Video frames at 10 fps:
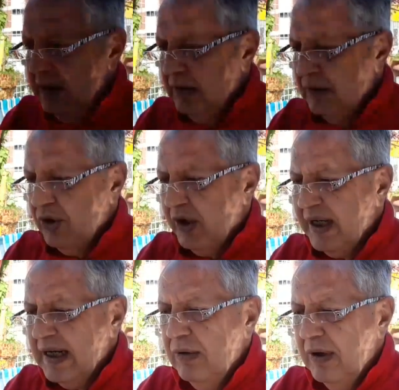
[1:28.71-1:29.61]
Nuestro
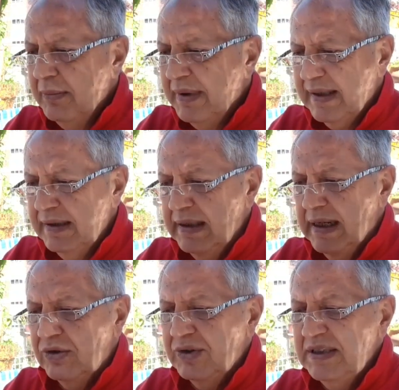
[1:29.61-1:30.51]
regalo al margen de las
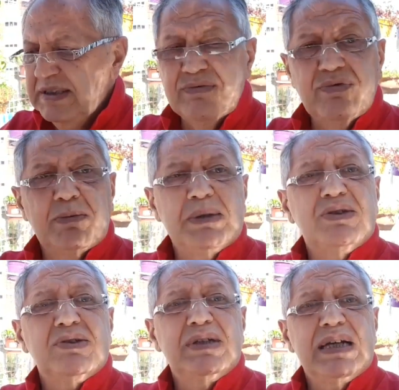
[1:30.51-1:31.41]
noticias e
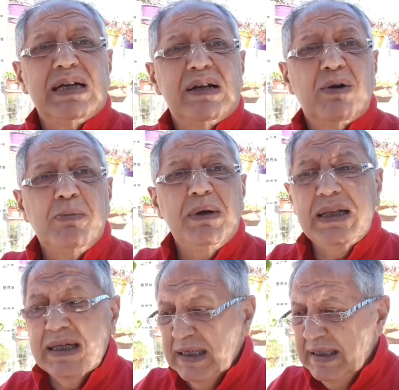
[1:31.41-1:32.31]
información diaria
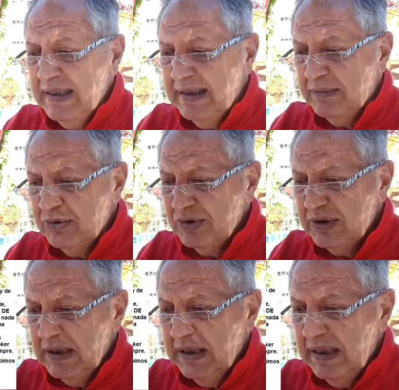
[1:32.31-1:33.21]
humilde que les damos
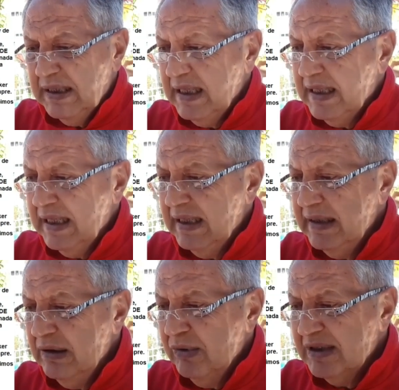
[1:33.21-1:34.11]
es que cada
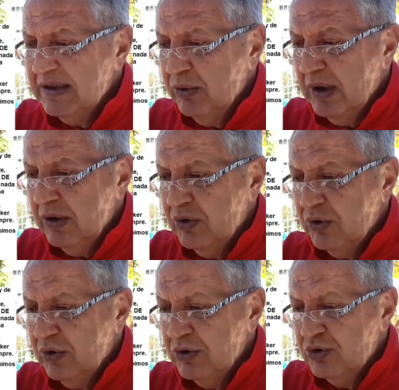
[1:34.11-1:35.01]
día un asegurado nos
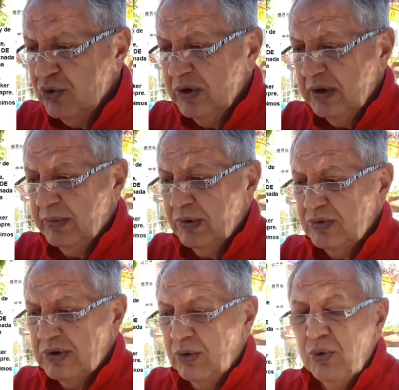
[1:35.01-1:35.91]
consulte por un
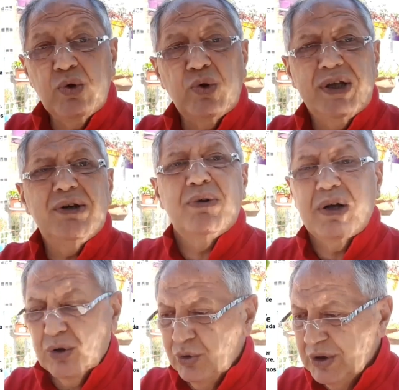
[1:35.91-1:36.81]
seguro quiere
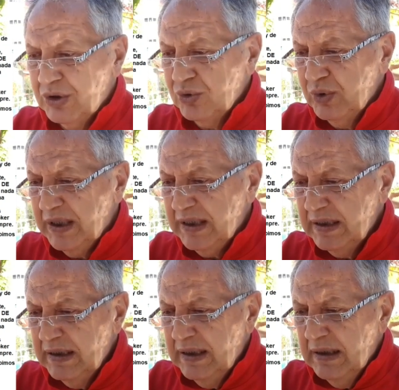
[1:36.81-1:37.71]
una cobertura,
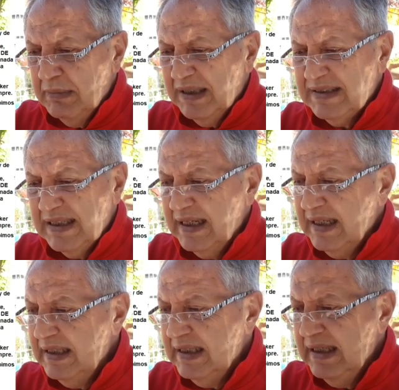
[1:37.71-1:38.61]
más a la
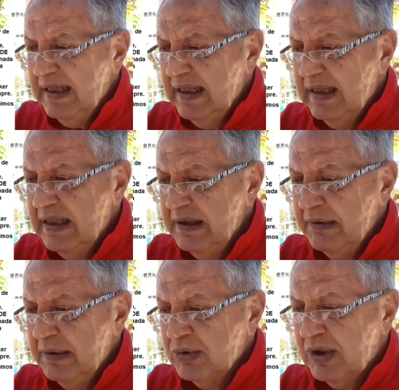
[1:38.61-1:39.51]
que tiene le
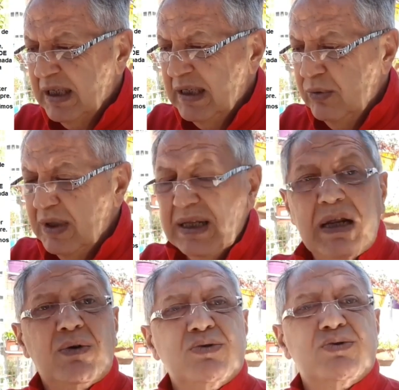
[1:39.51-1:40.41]
derivemos cada una de
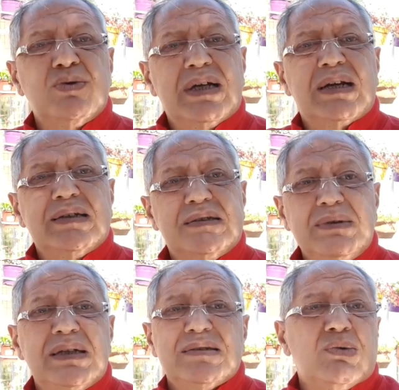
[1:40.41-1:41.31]
las consultas
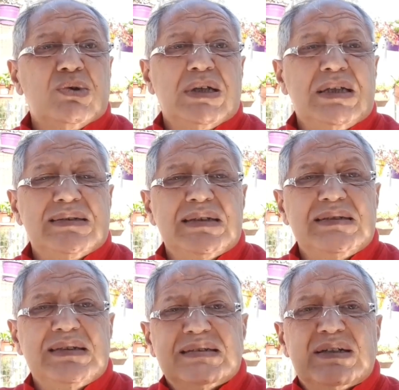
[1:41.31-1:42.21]
recibidas a ustedes, es
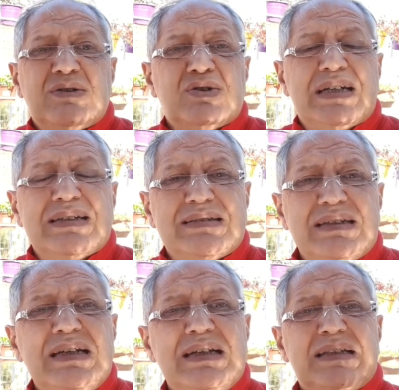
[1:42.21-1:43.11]
decir, es anotarse
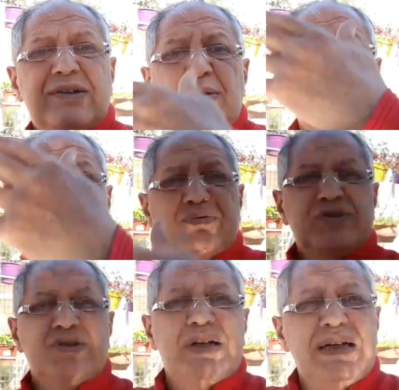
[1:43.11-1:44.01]
en el listado de
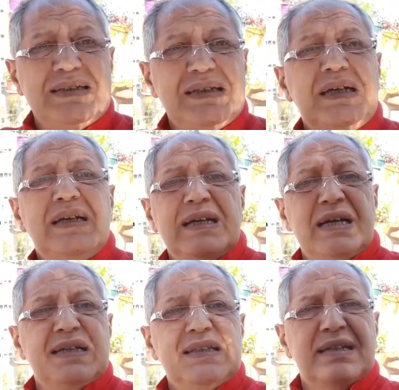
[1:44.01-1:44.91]
profesionales y
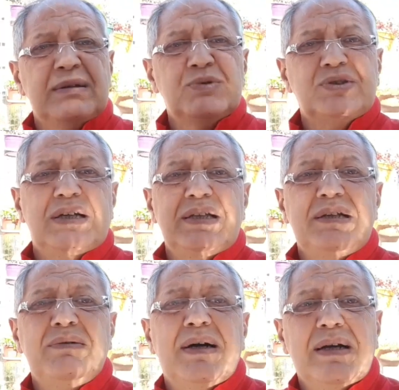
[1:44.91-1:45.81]
ahí entramos a
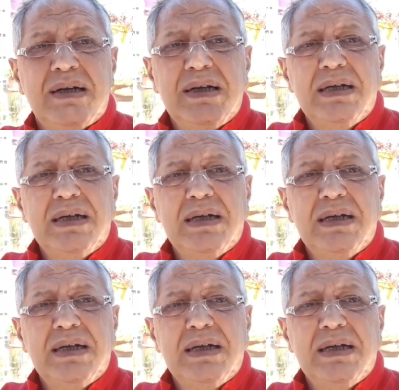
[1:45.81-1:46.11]
derivar